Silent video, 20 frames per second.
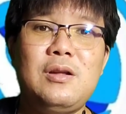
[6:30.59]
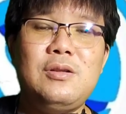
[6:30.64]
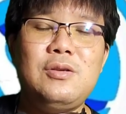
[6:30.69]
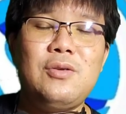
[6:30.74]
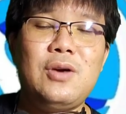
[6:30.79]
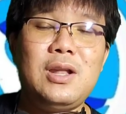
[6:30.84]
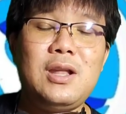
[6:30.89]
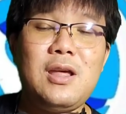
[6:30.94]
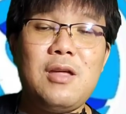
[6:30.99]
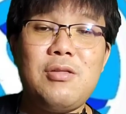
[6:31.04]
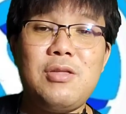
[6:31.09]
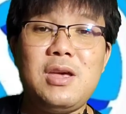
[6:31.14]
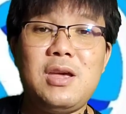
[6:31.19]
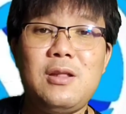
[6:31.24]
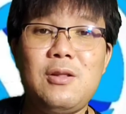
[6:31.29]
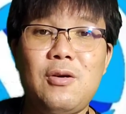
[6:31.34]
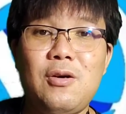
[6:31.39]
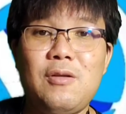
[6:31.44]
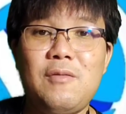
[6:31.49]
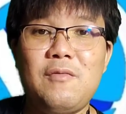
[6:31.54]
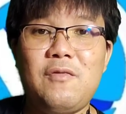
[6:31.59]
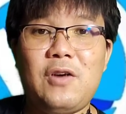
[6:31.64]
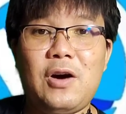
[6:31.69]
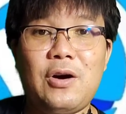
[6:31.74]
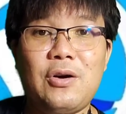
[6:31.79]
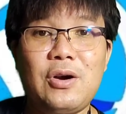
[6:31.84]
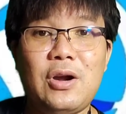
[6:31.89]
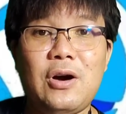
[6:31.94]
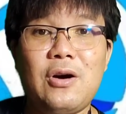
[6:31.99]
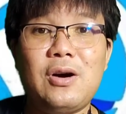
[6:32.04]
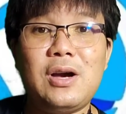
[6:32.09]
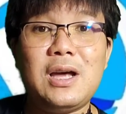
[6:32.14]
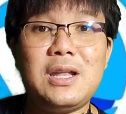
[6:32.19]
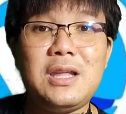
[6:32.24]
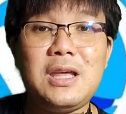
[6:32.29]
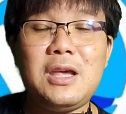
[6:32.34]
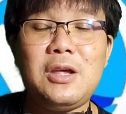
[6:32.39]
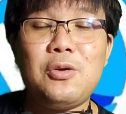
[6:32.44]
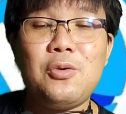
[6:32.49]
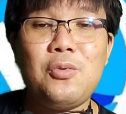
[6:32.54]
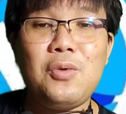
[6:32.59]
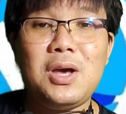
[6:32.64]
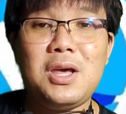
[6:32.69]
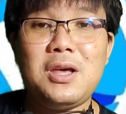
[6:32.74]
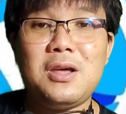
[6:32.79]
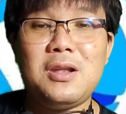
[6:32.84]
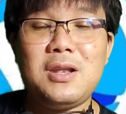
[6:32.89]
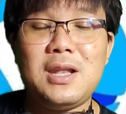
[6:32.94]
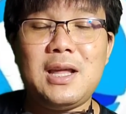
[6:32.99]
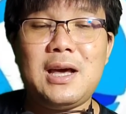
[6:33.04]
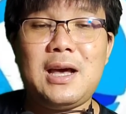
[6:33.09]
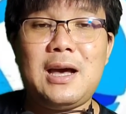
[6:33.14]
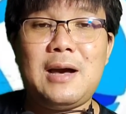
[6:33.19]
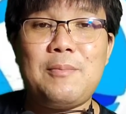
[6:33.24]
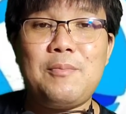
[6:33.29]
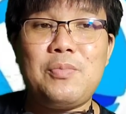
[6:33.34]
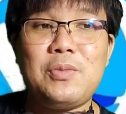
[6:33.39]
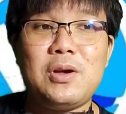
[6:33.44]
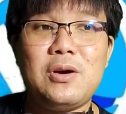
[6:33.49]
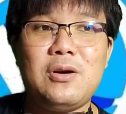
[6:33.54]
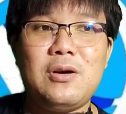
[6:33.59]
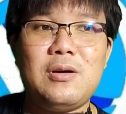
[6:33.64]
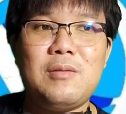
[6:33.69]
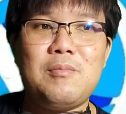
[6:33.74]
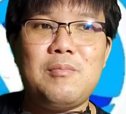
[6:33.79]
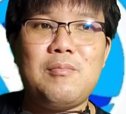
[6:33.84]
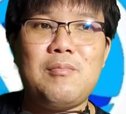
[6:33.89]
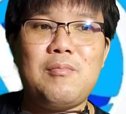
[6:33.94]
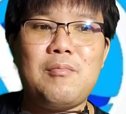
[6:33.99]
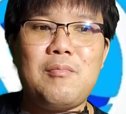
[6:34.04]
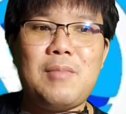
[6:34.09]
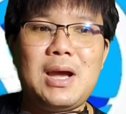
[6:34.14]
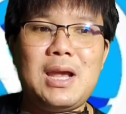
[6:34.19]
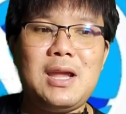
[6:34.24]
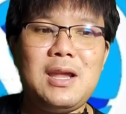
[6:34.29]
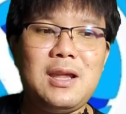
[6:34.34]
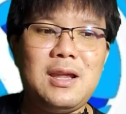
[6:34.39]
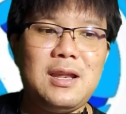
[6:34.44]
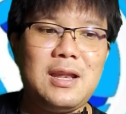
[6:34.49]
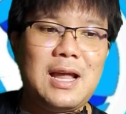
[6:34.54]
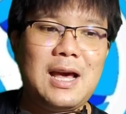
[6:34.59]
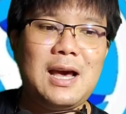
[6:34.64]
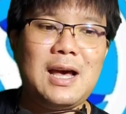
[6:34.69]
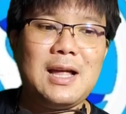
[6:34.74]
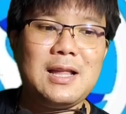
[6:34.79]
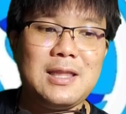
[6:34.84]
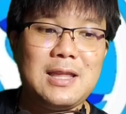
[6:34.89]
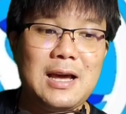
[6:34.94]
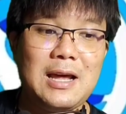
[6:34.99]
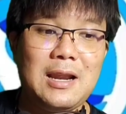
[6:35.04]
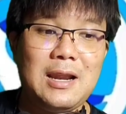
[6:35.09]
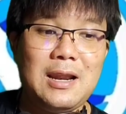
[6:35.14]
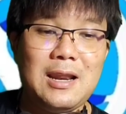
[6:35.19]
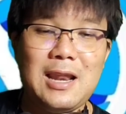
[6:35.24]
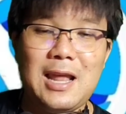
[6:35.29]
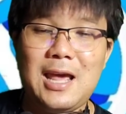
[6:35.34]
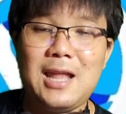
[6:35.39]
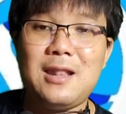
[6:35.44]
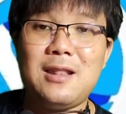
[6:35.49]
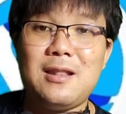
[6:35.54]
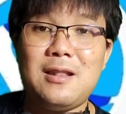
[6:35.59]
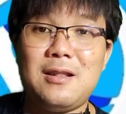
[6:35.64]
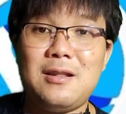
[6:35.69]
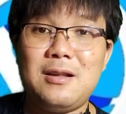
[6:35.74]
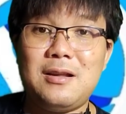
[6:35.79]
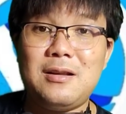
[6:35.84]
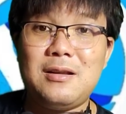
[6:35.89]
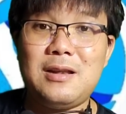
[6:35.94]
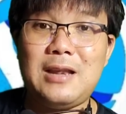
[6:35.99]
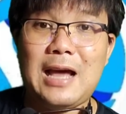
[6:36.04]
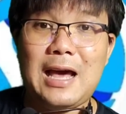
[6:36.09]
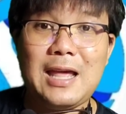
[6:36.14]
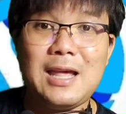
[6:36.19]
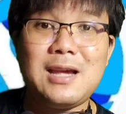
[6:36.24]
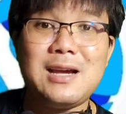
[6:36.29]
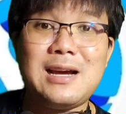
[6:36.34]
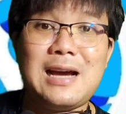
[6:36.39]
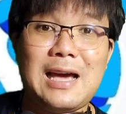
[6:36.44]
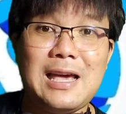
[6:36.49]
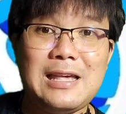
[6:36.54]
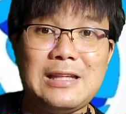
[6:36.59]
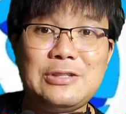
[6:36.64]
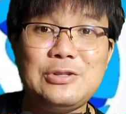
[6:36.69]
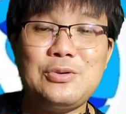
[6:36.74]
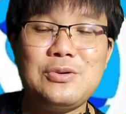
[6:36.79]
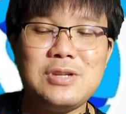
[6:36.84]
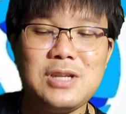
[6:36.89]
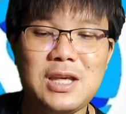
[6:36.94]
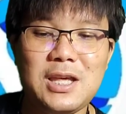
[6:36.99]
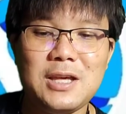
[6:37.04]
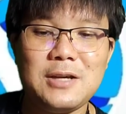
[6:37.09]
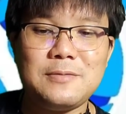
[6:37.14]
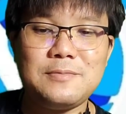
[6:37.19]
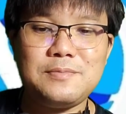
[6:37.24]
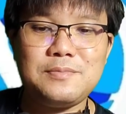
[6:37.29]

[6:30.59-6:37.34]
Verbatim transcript: ยู เอส ที ซี โดนฟ้องร้องคดีด้วยนะครับก็ไม่น่าจะเล่นได้ไกลช่วงนี้